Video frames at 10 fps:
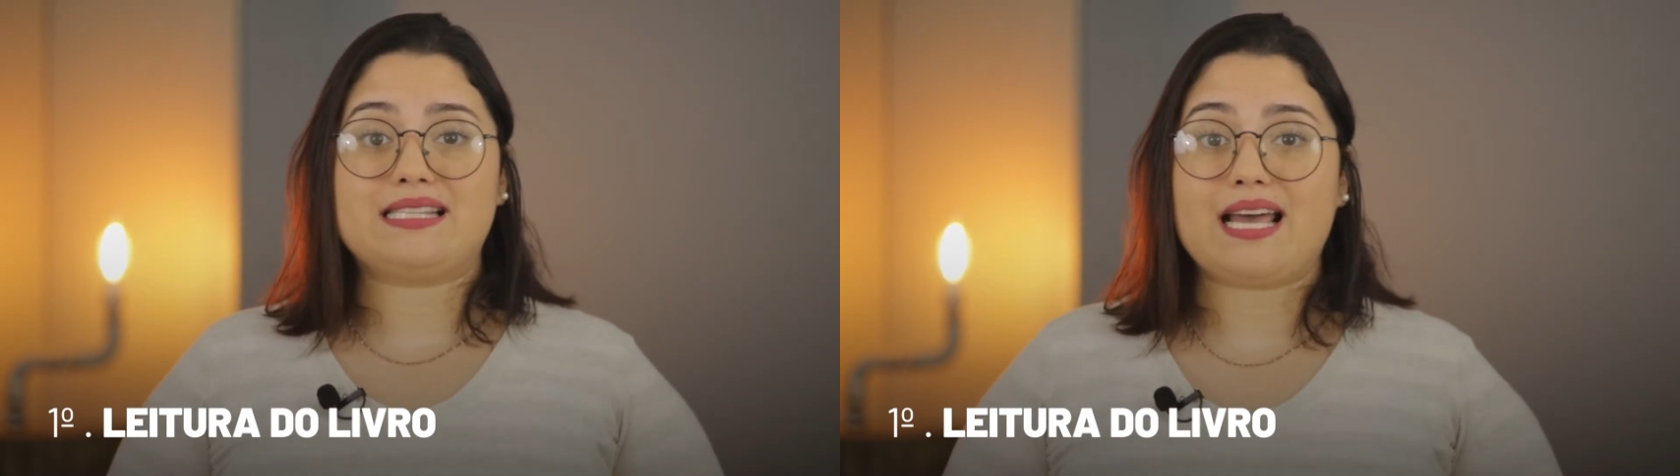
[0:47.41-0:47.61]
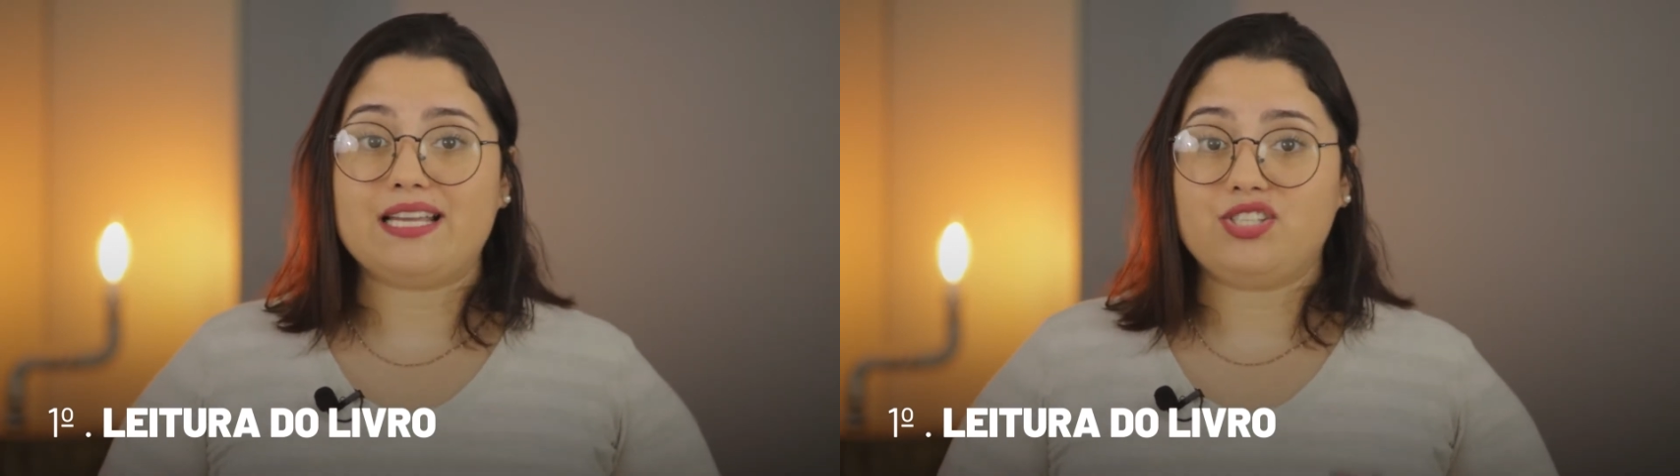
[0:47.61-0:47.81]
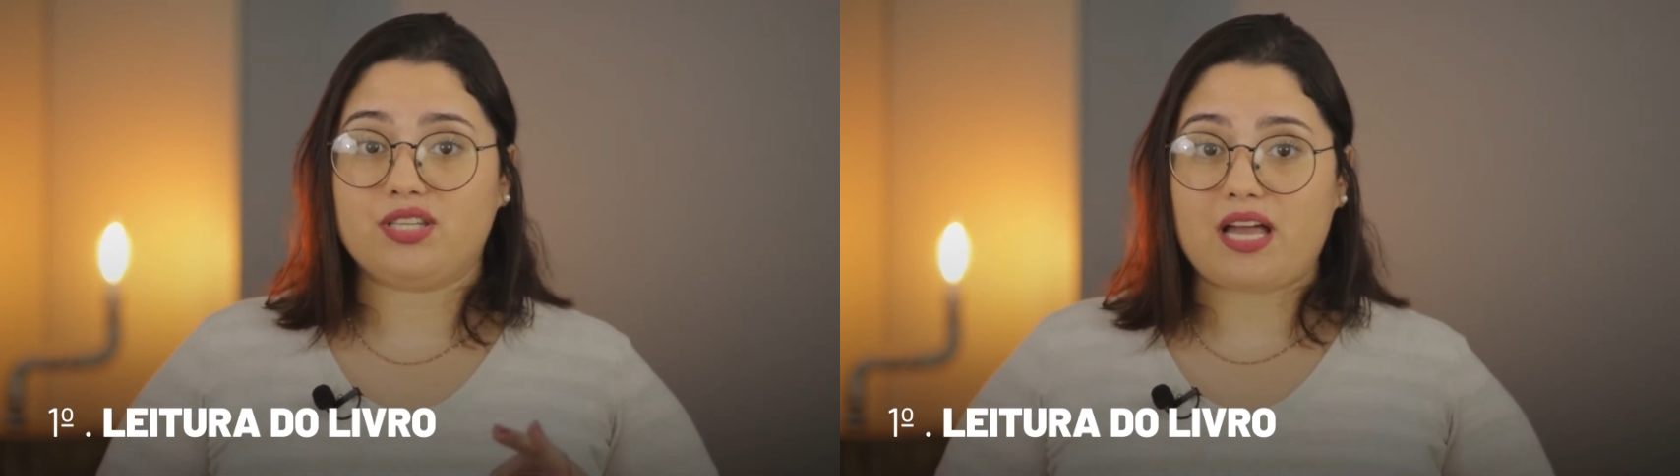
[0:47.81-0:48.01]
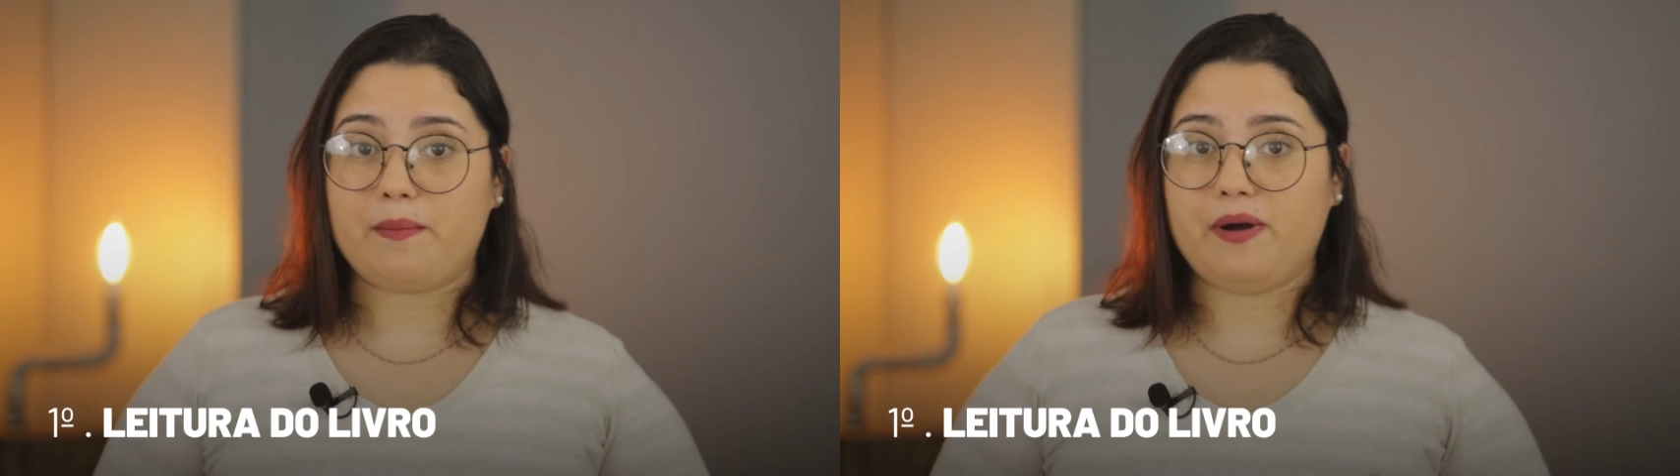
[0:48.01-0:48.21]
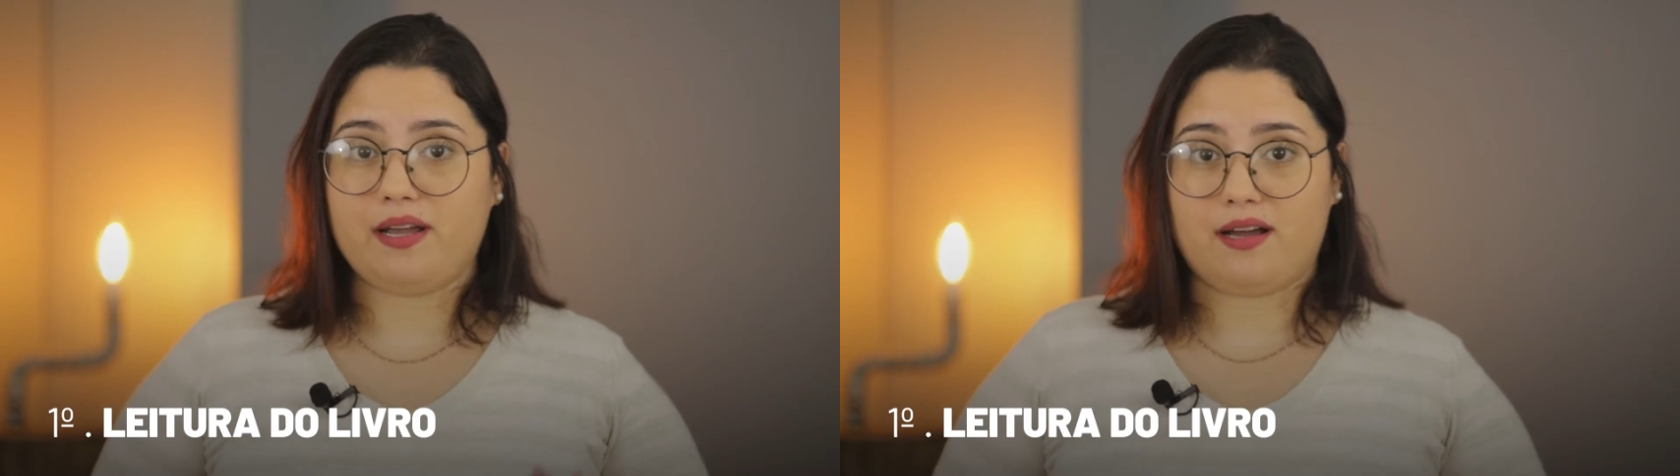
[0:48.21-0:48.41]
7 da
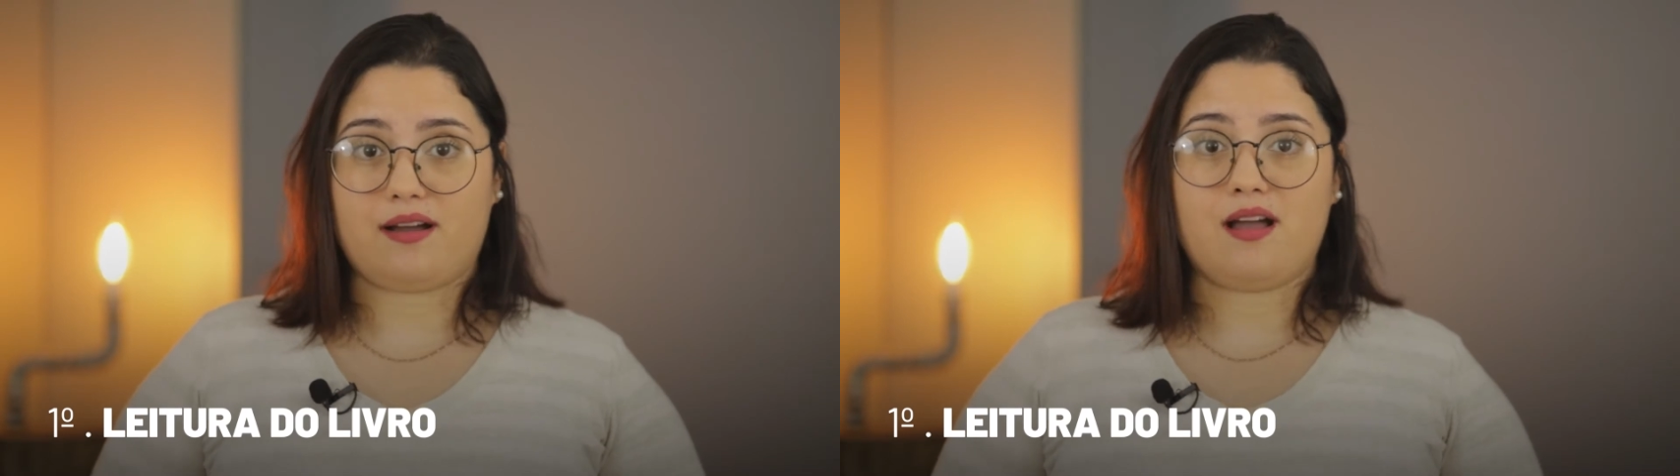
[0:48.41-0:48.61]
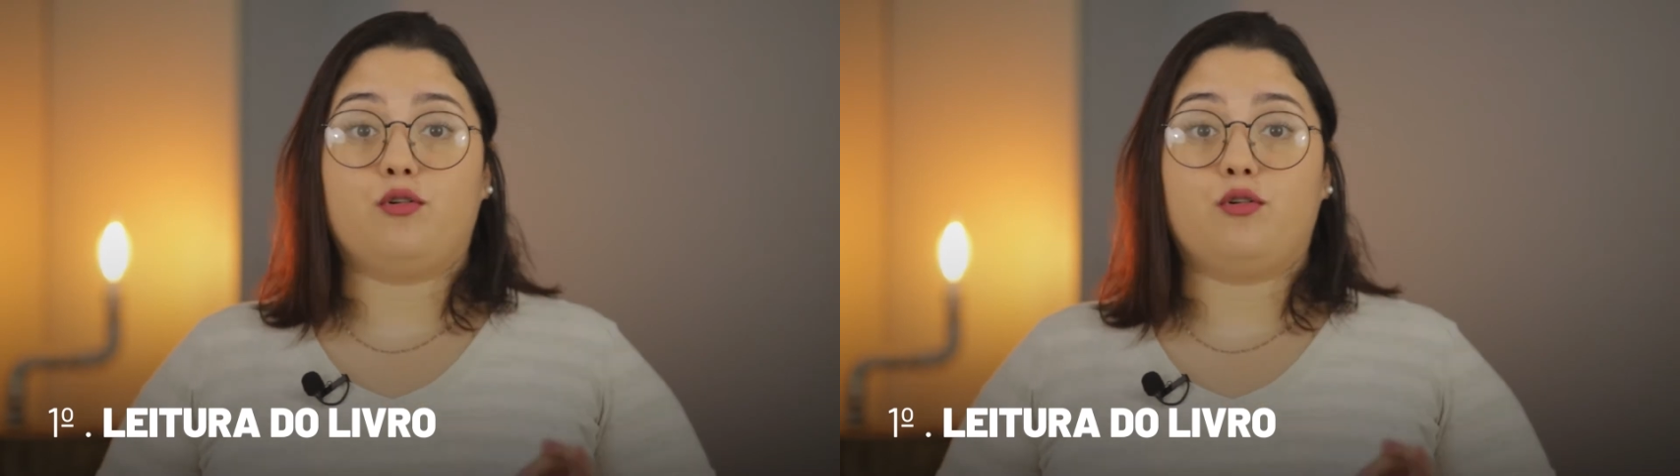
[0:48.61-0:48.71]
manhã.